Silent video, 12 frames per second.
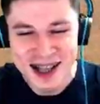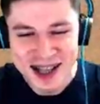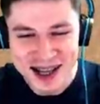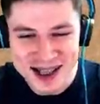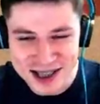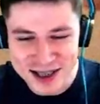
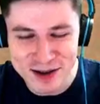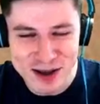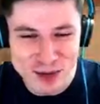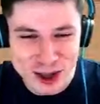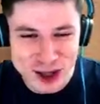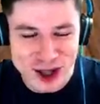Это основная
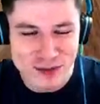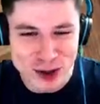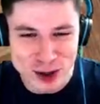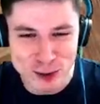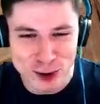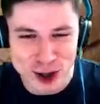причина,
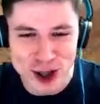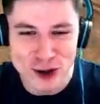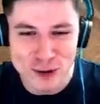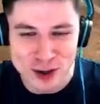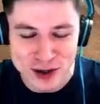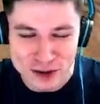почему их
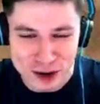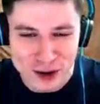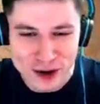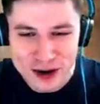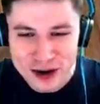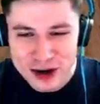недолюбливаю.
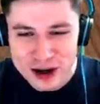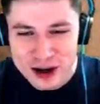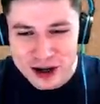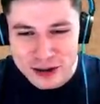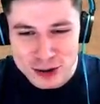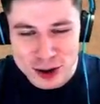
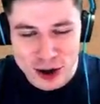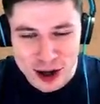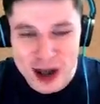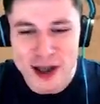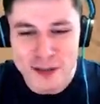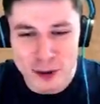Ну чё, а
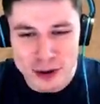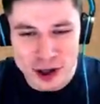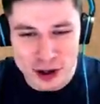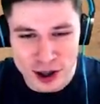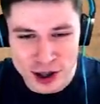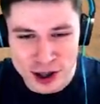как ты
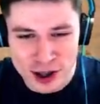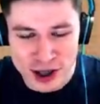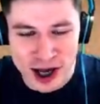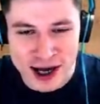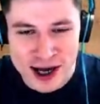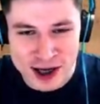получил этот
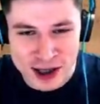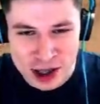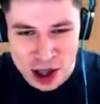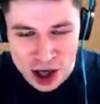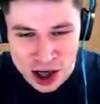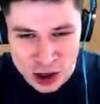АКР э,
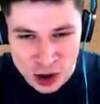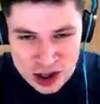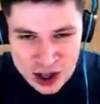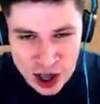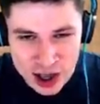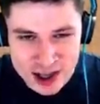Treasure Хантер с
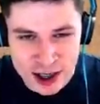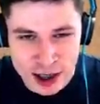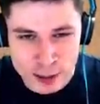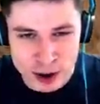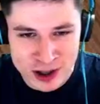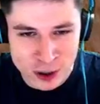кейса или
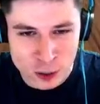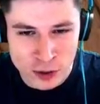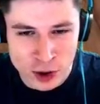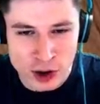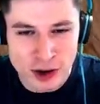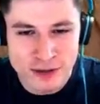просто купил?